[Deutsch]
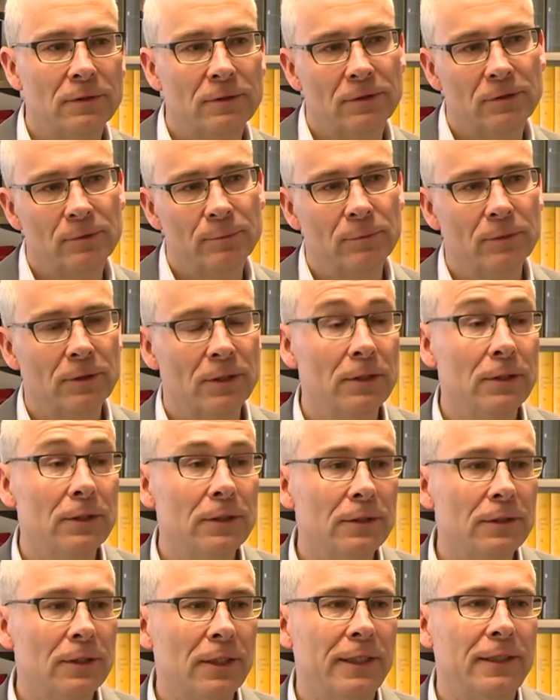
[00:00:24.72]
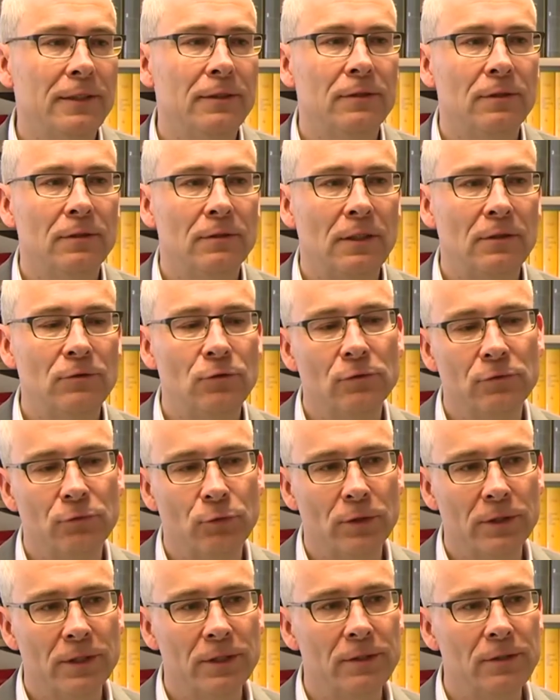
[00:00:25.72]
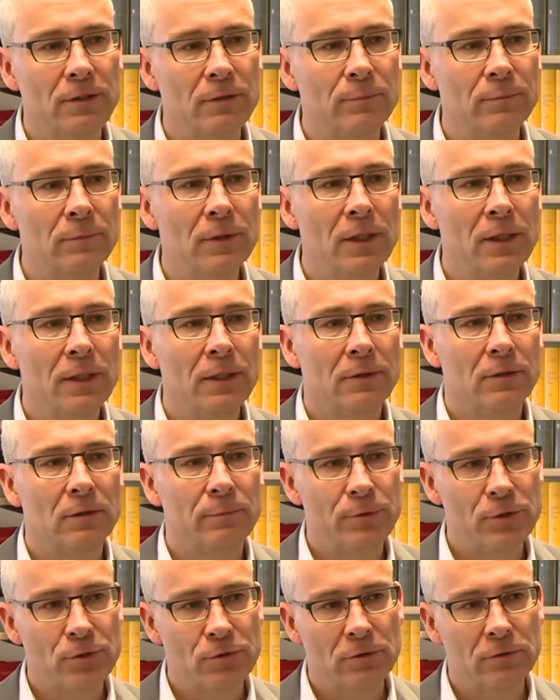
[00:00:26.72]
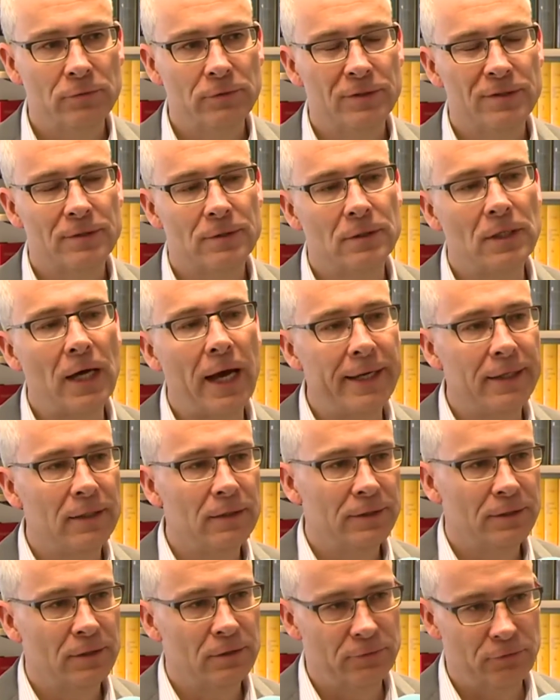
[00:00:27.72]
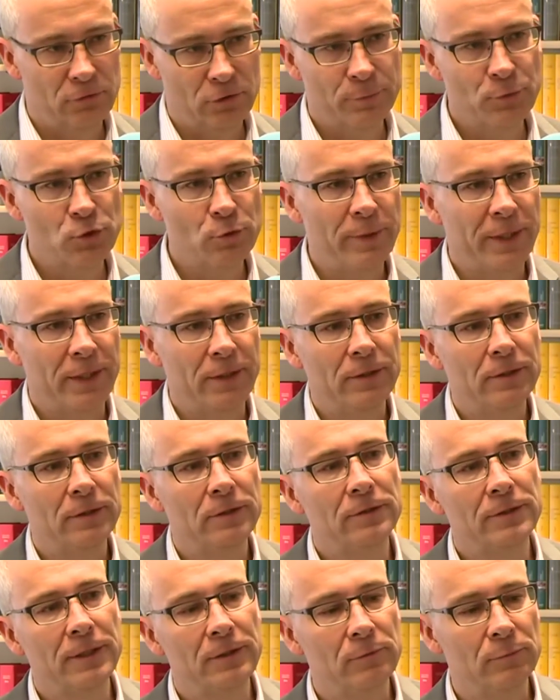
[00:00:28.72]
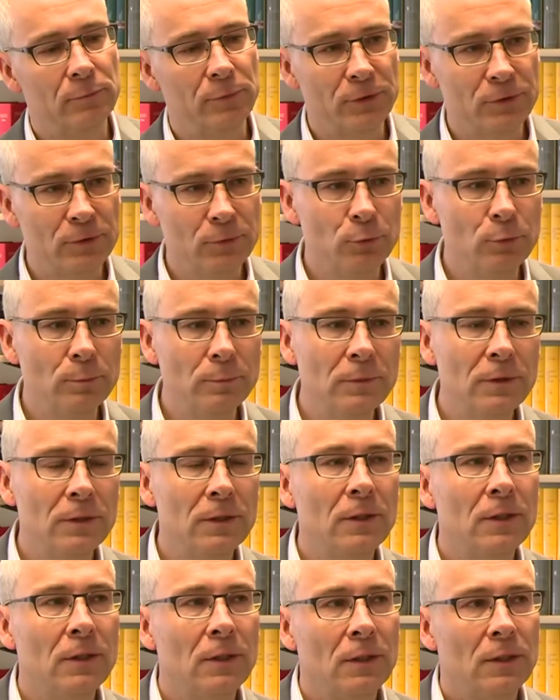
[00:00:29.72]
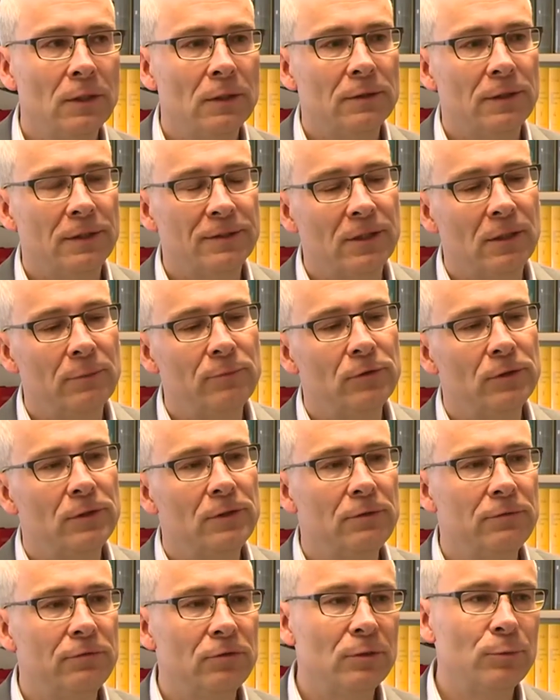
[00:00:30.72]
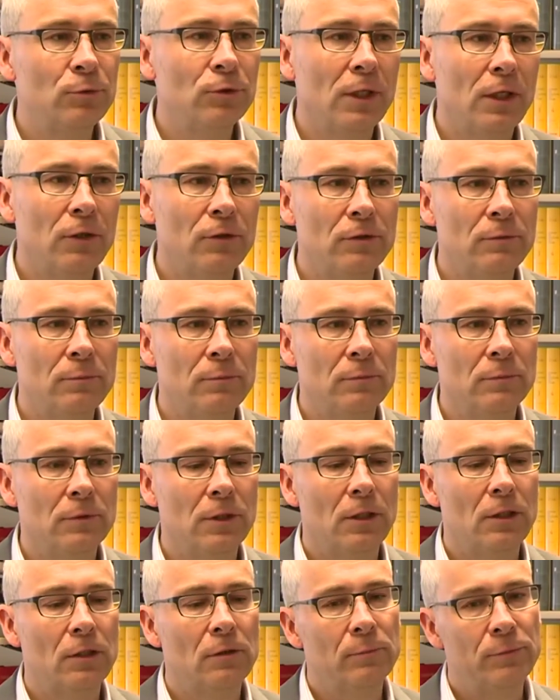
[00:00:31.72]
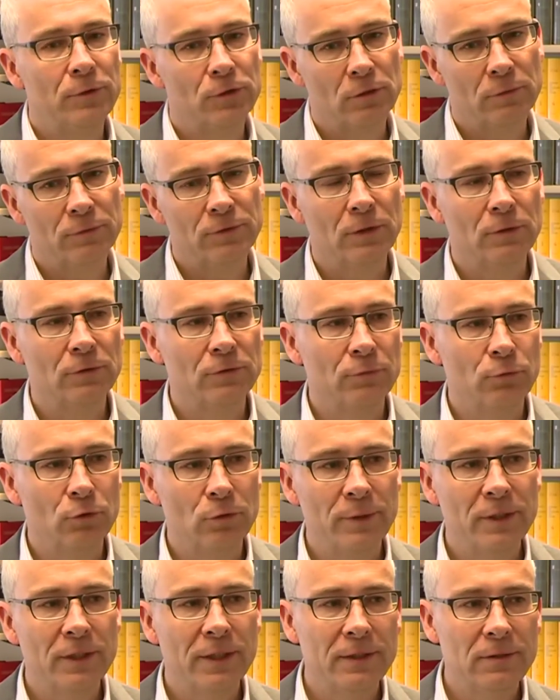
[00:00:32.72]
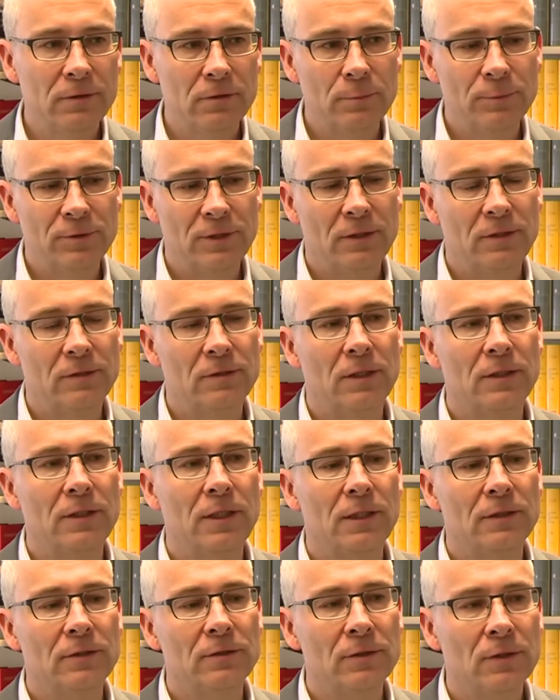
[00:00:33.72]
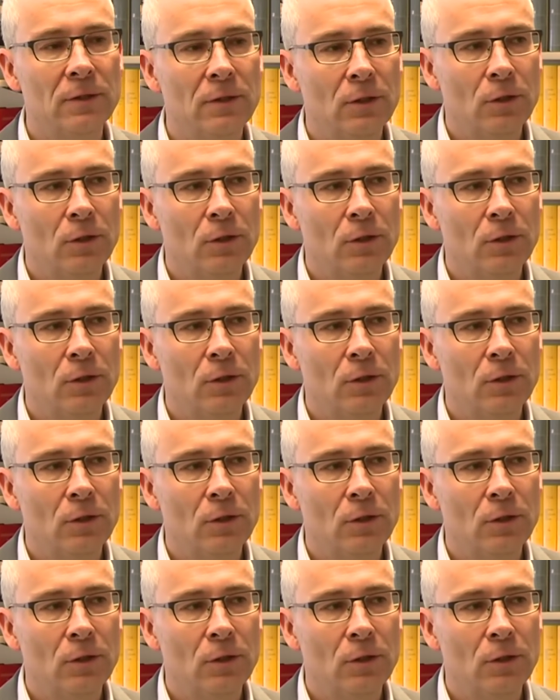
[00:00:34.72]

Das ist im Kirchenrecht so vorgegeben. Der Bischof ist der eigentliche Firmenspender in seinem Bistum. Deshalb wird die Firmung auch im äh, Bischofshaus vorbereitet, im Sekretariat.